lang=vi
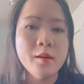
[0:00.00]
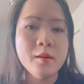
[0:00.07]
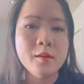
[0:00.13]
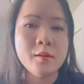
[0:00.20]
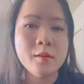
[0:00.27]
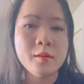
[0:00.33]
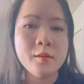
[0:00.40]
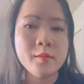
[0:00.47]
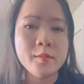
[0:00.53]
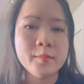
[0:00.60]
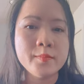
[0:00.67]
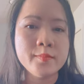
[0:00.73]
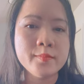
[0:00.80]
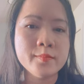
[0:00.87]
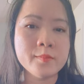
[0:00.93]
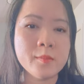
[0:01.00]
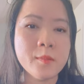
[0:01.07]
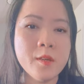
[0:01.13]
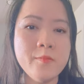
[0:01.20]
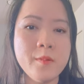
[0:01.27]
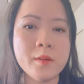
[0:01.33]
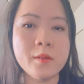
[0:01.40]
Ờ,
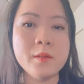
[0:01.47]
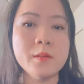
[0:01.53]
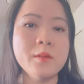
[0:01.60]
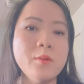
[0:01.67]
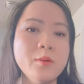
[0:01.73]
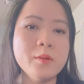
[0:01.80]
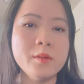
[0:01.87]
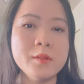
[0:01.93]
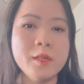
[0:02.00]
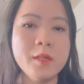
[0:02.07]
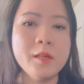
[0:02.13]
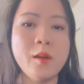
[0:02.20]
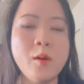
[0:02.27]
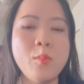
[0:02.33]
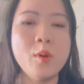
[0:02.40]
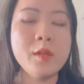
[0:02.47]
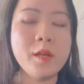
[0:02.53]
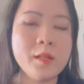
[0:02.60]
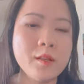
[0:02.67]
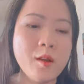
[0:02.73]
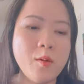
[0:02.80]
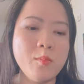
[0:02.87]
cái việc thử thuốc nó sẽ không có
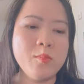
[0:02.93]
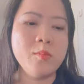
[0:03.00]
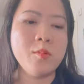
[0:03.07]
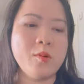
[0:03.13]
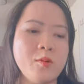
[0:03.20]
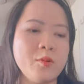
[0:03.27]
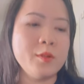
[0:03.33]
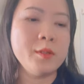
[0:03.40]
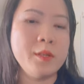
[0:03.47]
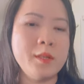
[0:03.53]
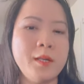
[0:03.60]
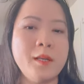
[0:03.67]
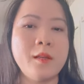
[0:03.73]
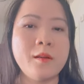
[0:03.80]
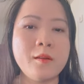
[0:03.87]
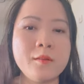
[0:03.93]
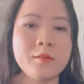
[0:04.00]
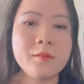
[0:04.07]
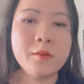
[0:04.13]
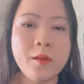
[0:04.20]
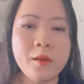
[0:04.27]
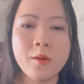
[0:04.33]
thành công rồi hay là
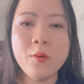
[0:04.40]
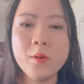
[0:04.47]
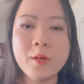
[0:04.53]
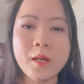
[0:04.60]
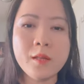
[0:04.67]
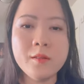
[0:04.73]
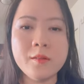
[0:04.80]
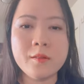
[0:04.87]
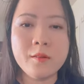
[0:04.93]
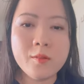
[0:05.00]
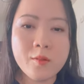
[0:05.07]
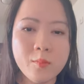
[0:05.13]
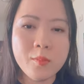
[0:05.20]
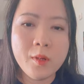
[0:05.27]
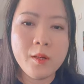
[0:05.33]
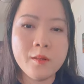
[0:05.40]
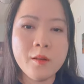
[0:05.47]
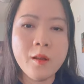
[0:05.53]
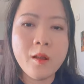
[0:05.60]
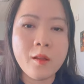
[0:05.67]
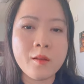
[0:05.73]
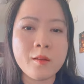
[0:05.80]
việc cố gắng thì nó cũng
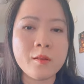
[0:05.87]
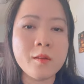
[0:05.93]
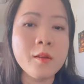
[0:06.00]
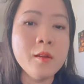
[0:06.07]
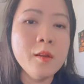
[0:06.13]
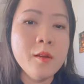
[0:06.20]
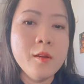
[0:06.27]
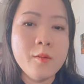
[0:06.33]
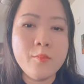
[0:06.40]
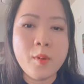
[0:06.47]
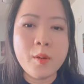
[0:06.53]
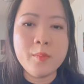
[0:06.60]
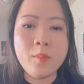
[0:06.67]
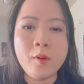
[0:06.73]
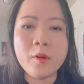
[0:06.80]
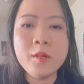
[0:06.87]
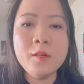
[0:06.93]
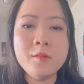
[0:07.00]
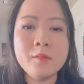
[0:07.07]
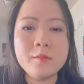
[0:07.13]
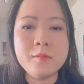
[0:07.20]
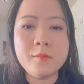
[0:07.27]
rất là mệt
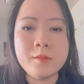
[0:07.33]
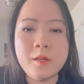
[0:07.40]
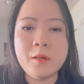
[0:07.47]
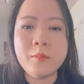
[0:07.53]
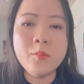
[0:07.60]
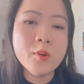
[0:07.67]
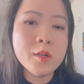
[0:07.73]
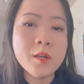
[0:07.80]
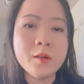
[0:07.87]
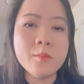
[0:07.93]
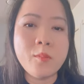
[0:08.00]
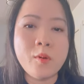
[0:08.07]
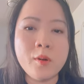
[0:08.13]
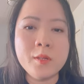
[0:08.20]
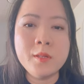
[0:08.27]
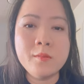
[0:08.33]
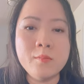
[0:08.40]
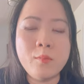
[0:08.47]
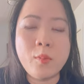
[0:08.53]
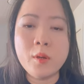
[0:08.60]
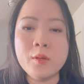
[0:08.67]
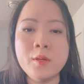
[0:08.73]
mỏi ờ, và muốn ngưng mọi
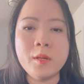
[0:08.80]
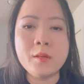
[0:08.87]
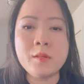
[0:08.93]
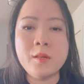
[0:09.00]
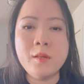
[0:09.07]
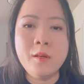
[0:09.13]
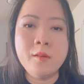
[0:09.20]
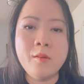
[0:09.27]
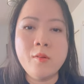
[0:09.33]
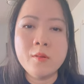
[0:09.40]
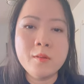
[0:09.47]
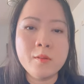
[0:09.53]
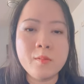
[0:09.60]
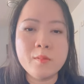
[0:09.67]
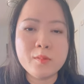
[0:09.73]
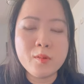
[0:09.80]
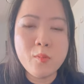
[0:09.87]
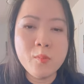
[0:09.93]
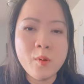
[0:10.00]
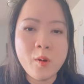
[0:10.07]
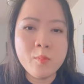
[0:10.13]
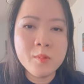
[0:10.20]
mọi chuyện thì thôi
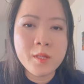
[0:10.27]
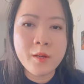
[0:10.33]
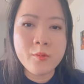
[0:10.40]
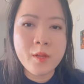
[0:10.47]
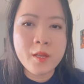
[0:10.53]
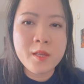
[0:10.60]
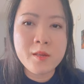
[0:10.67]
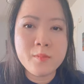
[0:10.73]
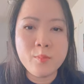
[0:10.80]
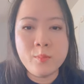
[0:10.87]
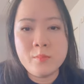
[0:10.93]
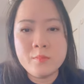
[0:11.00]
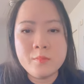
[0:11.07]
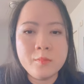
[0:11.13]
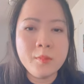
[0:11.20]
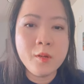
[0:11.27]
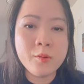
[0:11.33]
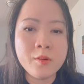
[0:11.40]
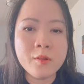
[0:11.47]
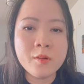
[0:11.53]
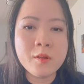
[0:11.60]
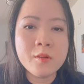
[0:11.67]
cũng không sao tại vì nhiều
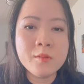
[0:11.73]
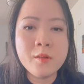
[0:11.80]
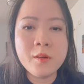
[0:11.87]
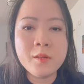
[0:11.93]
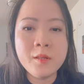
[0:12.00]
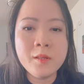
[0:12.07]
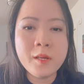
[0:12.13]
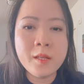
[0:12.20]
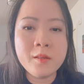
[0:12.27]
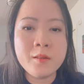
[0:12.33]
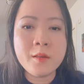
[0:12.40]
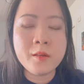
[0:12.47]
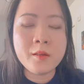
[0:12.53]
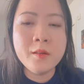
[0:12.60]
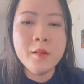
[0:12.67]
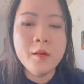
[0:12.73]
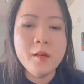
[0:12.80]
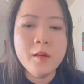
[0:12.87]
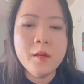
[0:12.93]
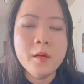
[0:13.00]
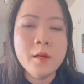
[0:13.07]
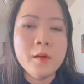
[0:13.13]
người có những cái tính cách như vậy
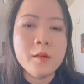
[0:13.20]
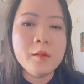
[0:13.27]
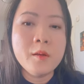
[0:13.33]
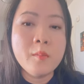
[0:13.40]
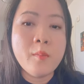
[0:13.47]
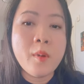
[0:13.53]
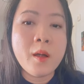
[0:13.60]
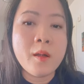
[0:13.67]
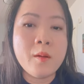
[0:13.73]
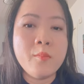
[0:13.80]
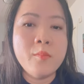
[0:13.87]
nhưng mà